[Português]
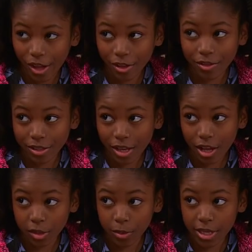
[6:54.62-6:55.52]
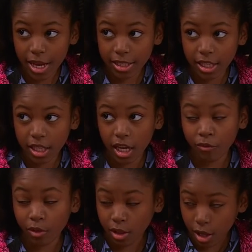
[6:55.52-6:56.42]
mal nessa prova de matemática e
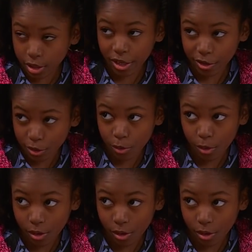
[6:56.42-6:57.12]
foram expulsos da